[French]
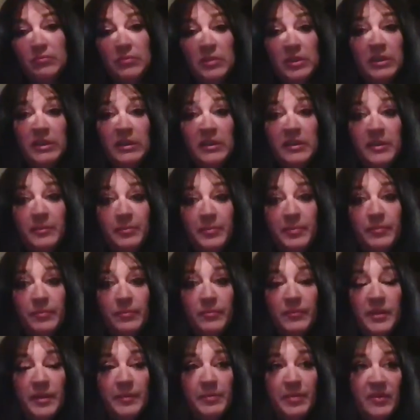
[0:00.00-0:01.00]
les,
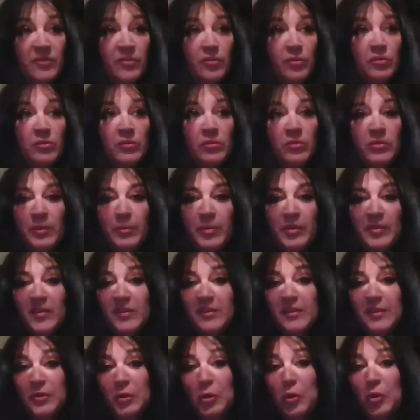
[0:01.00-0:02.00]
les, personnes, on appelle ça
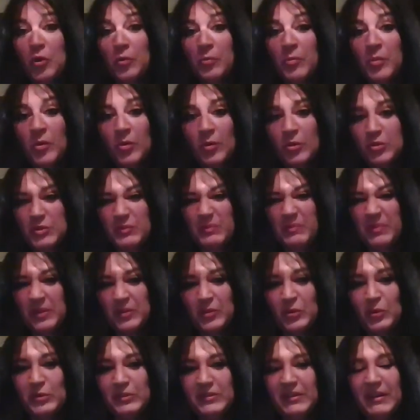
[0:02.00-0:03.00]
des croquements, j'aime pas
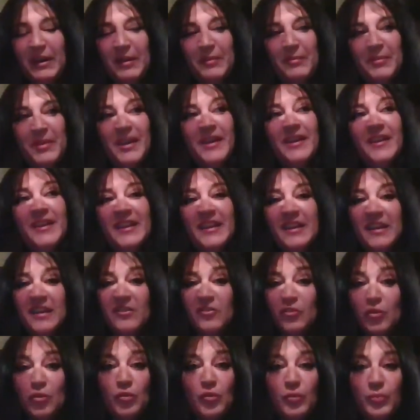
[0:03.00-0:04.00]
trop le terme, mais
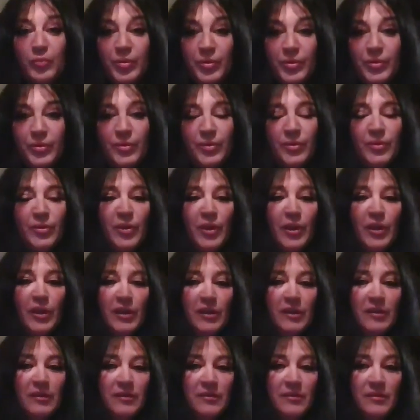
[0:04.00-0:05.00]
qui s'occupent
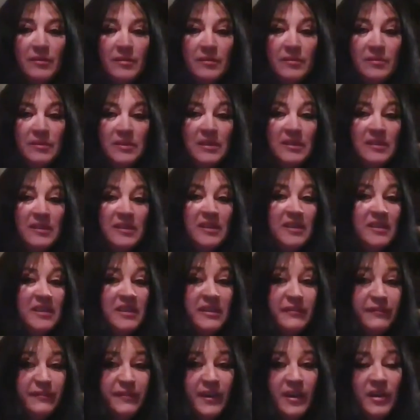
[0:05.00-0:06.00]
des, des,
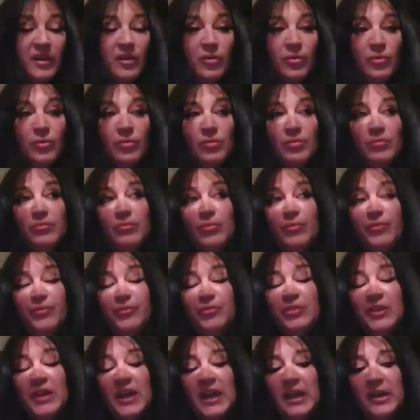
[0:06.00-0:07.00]
défunts au
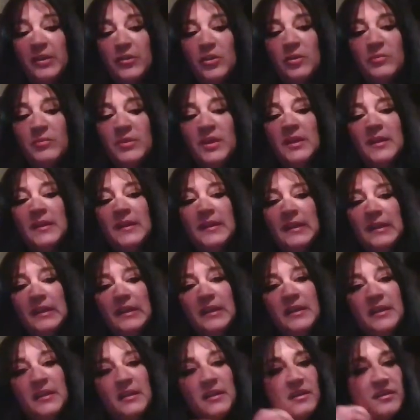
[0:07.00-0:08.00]
funérarium
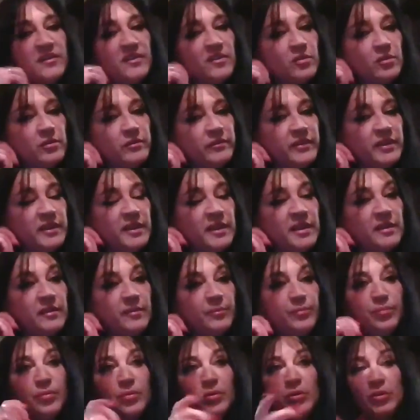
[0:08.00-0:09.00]
et les enlever
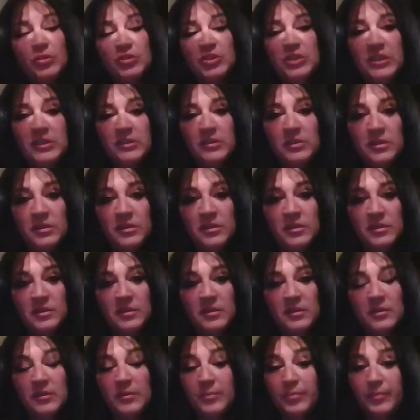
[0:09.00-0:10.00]
pour que je les
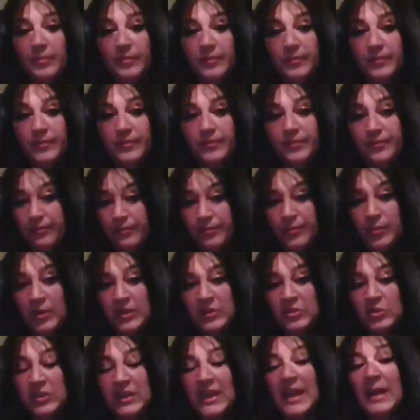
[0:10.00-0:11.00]
donne, euh, pour
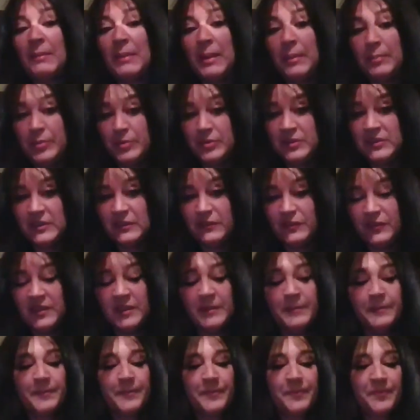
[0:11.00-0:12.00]
les donner à ma petite
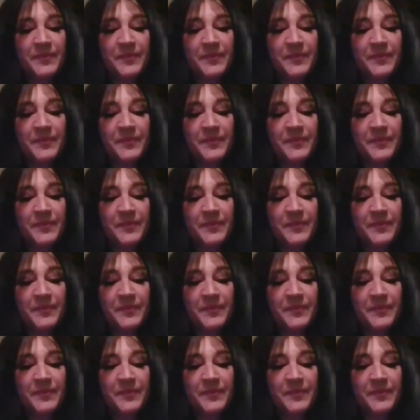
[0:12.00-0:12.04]
fille